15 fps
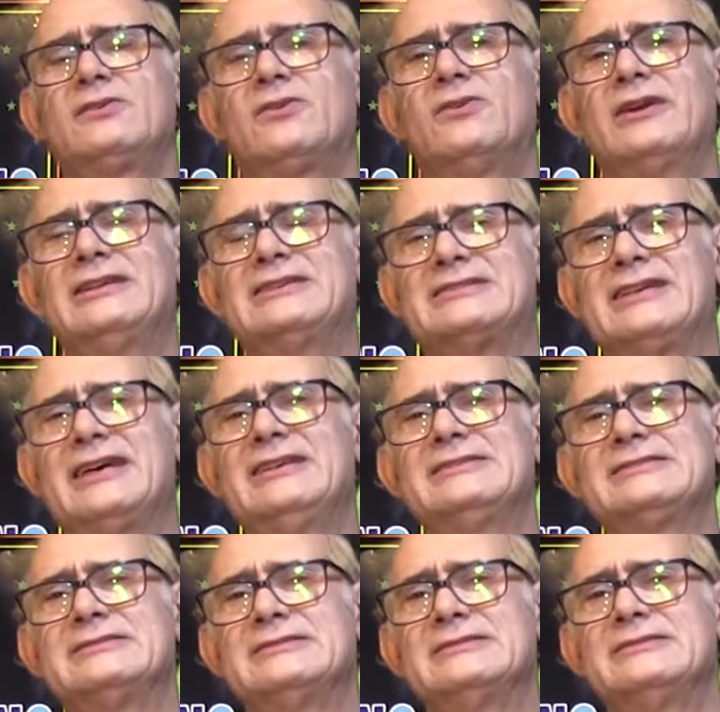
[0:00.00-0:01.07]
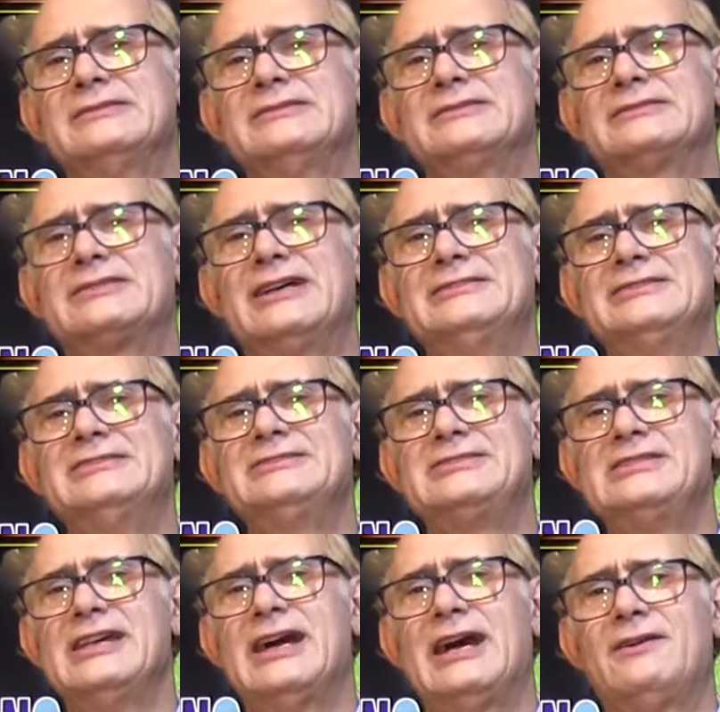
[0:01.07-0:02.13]
con el 6 Sajin
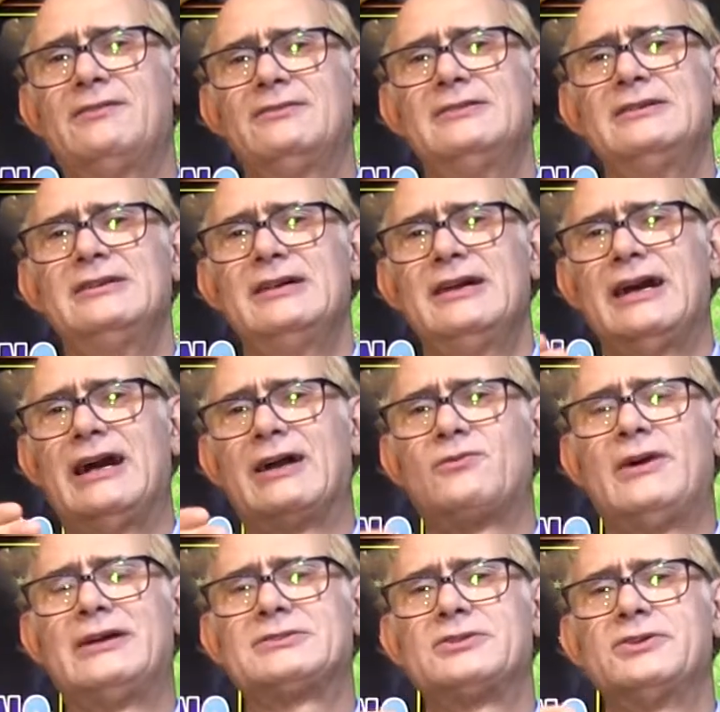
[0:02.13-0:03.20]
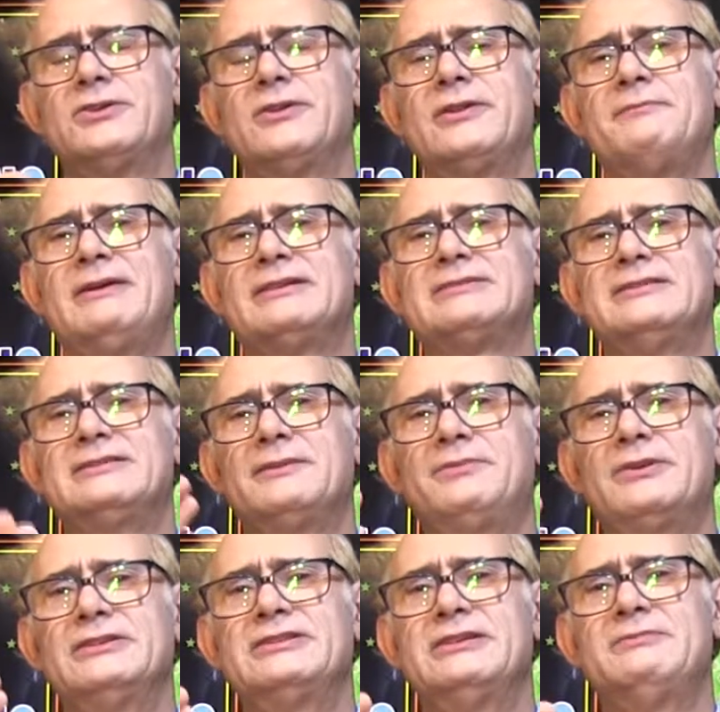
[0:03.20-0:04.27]
Chiao, a 4 dedos de paciente
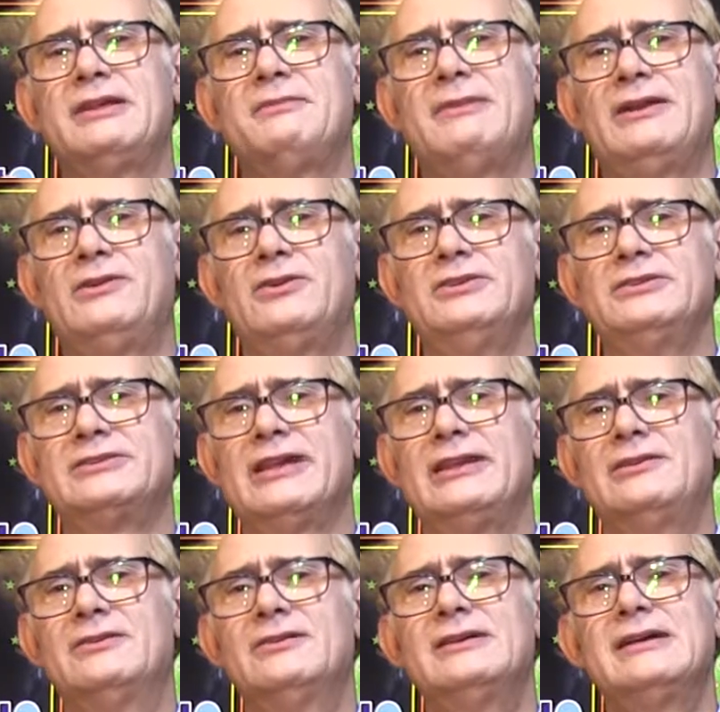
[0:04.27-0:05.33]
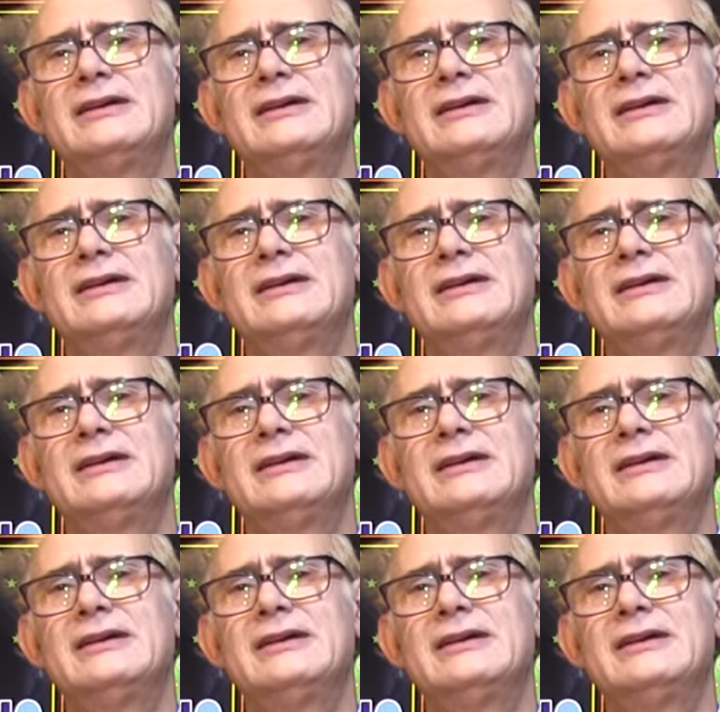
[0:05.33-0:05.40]
por encima del malol interno.